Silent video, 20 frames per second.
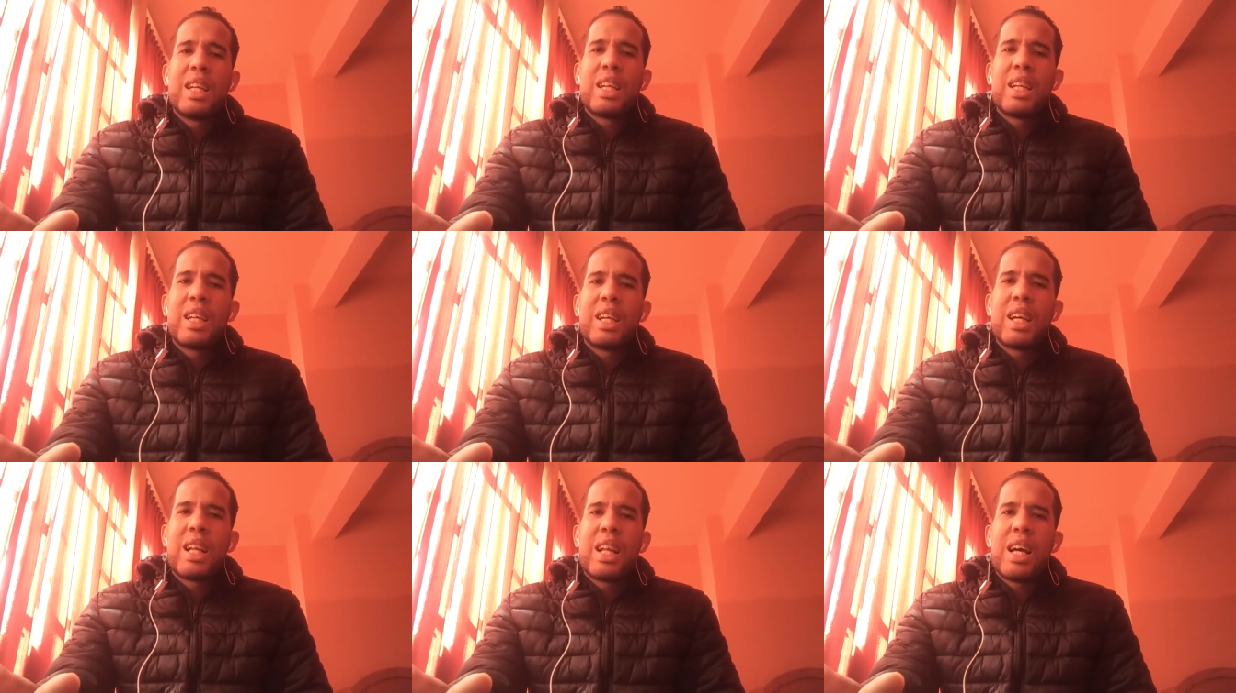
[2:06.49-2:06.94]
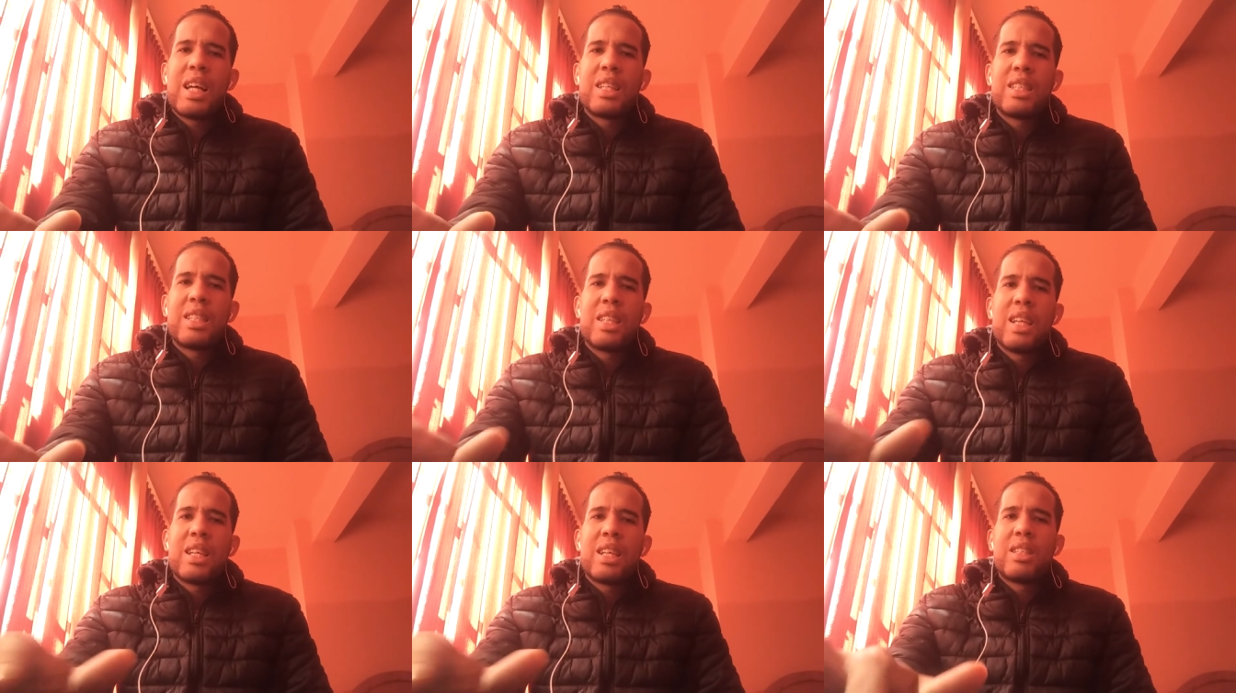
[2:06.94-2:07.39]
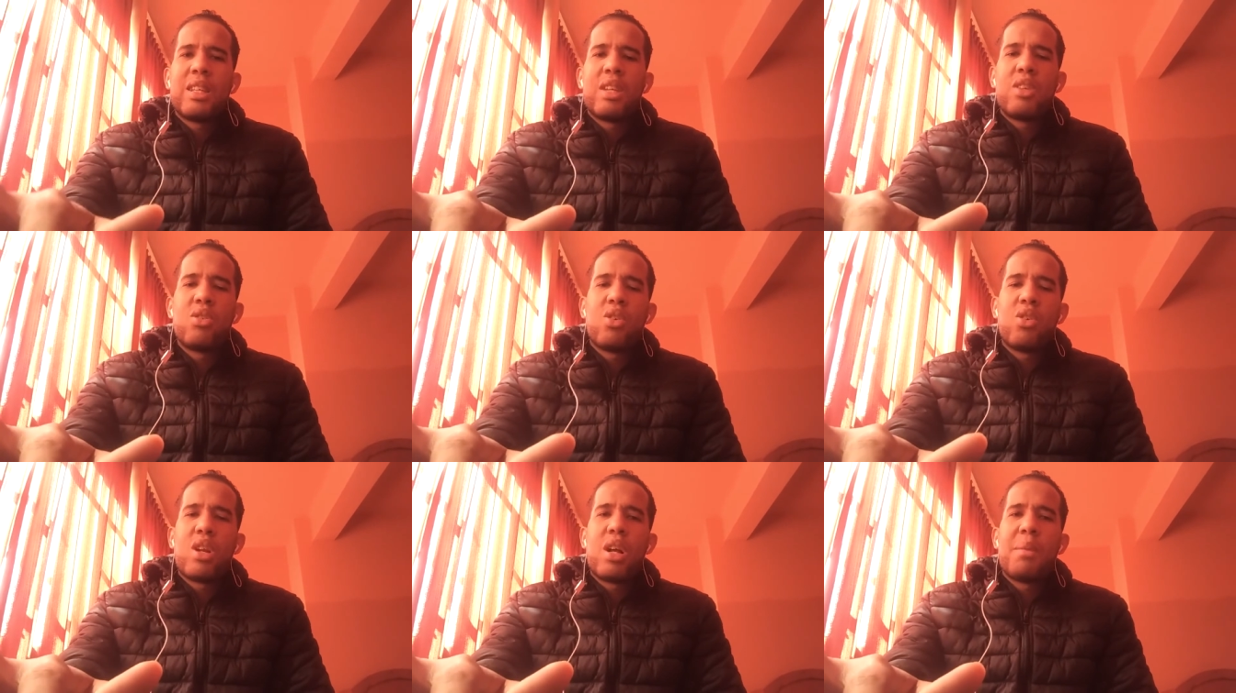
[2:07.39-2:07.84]
Gracias,
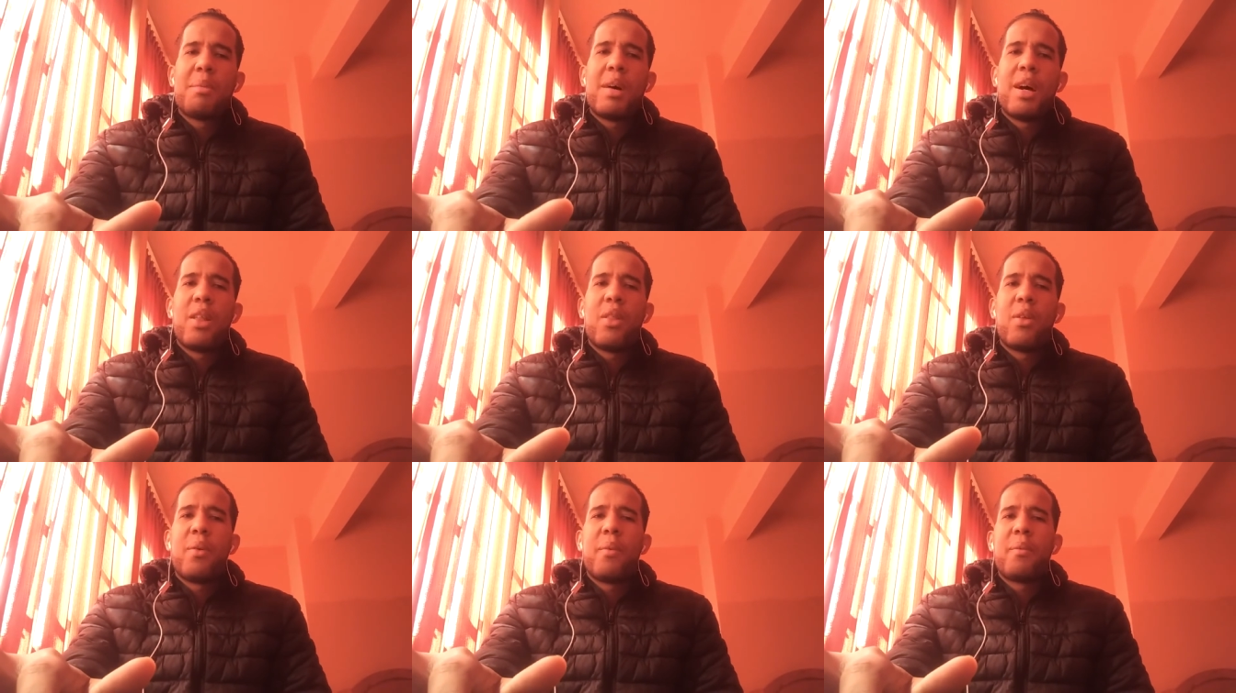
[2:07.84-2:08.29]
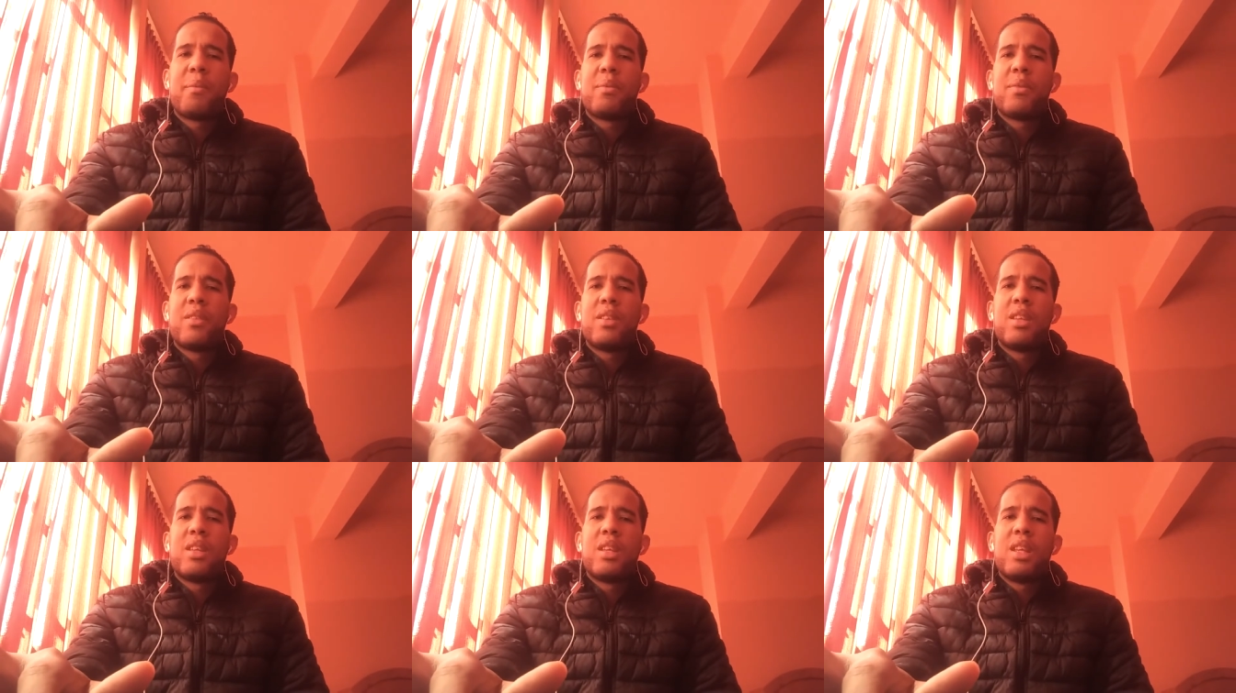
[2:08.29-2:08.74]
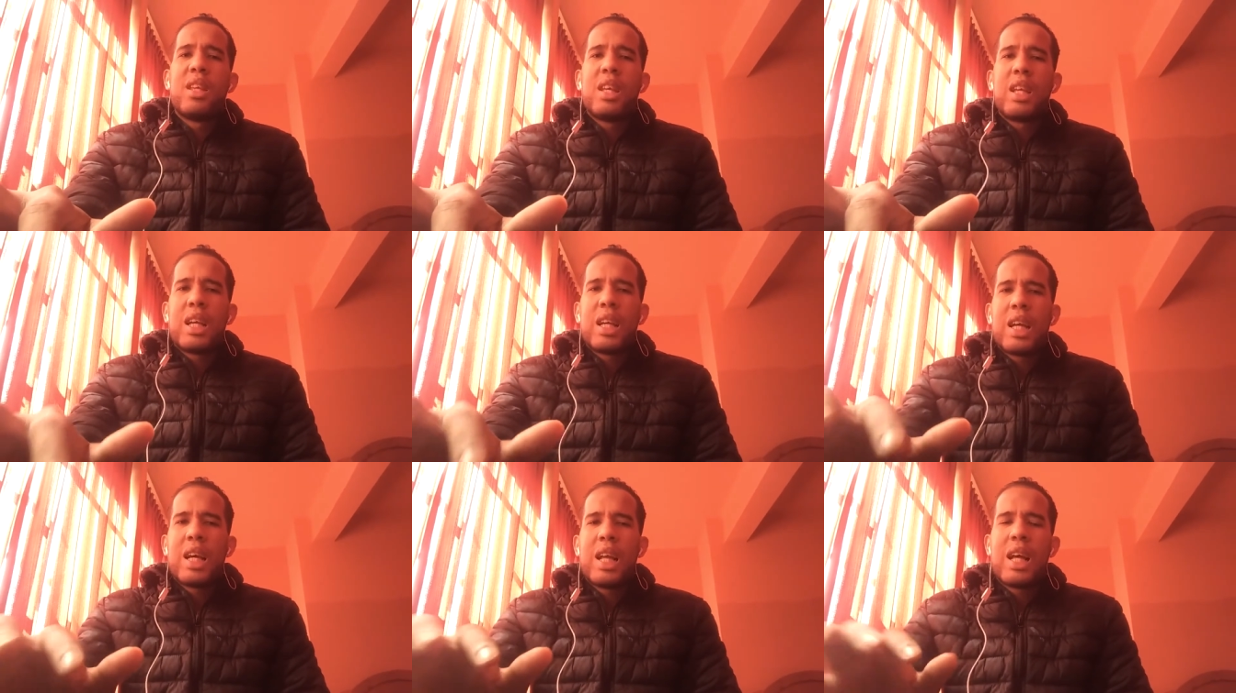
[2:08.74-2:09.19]
Señor amado.
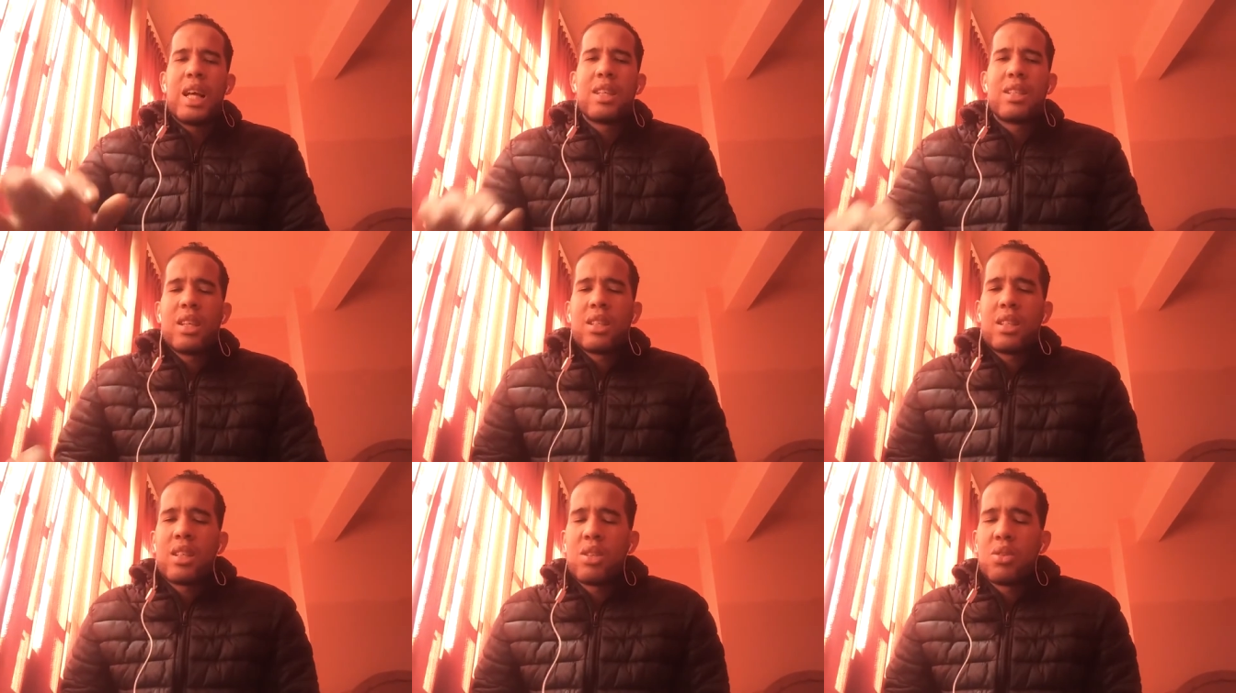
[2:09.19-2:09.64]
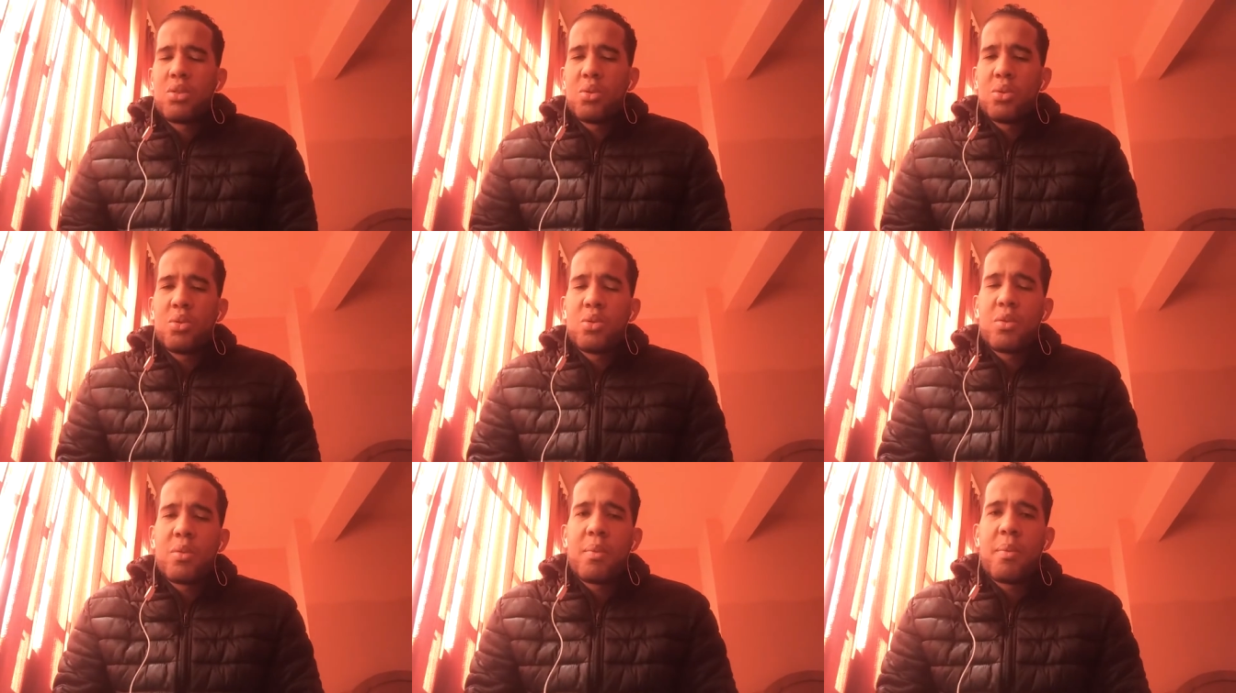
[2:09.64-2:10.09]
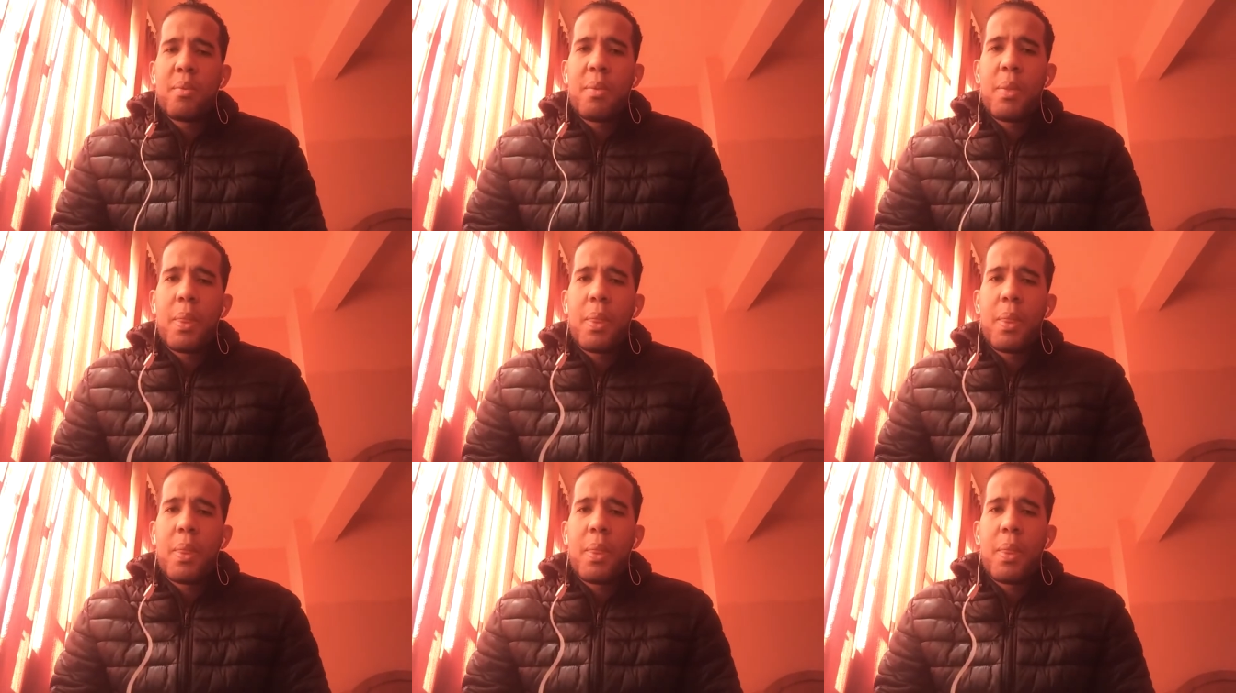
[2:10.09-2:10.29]
Gracias, Jesús.